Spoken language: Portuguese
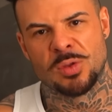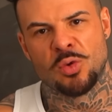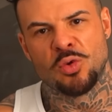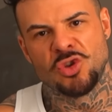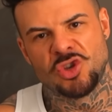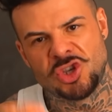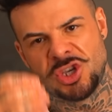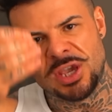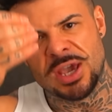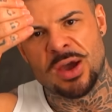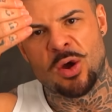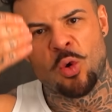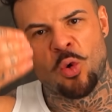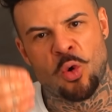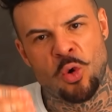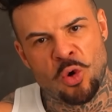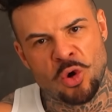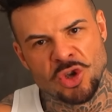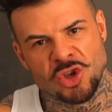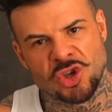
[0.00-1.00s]
no dia
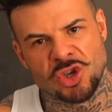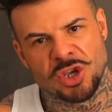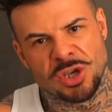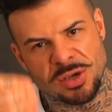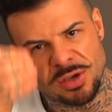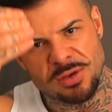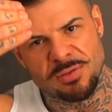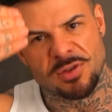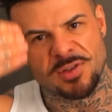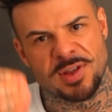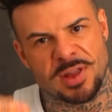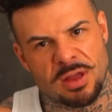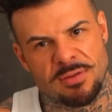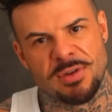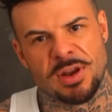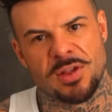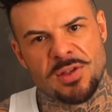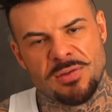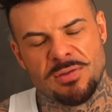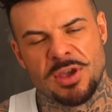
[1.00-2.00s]
hoje que você tá
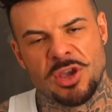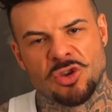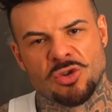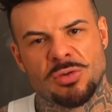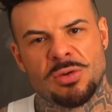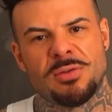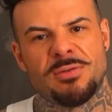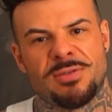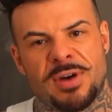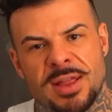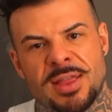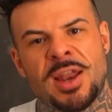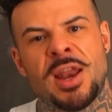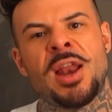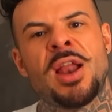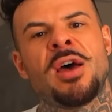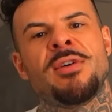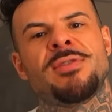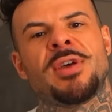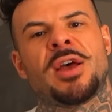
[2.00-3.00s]
vendo esse vídeo, vá treinar,